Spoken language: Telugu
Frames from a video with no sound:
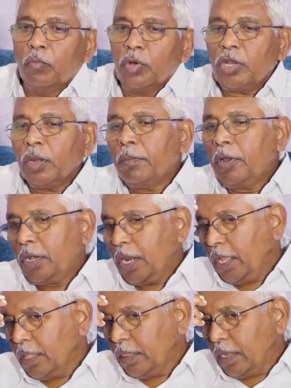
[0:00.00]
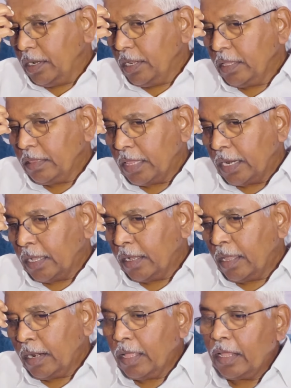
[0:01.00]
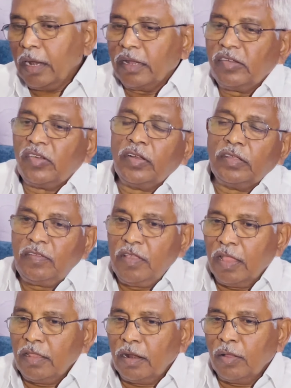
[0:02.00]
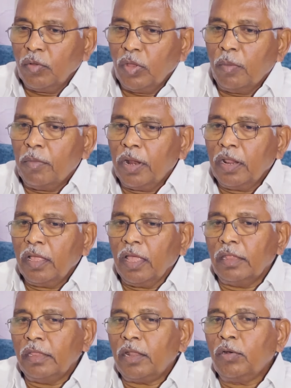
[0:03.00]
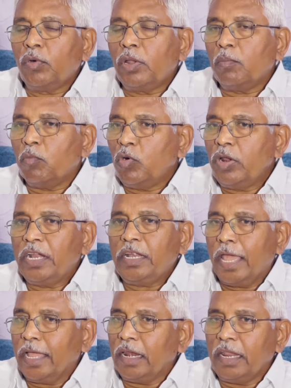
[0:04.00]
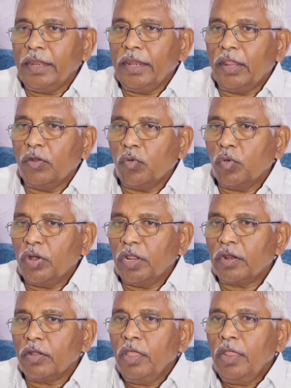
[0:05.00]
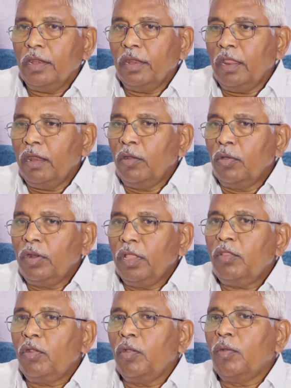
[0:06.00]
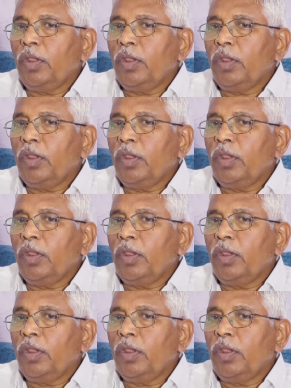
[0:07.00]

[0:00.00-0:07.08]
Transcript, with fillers: మొట్టమొదట ఏంటంటే తెలంగాణ రాష్ట్ర సాధన ఉద్యమానికి అందరూ కూడా మూడే ట్యాగ్ లైన్లు అనుకుంటారు నీళ్లు నిధులు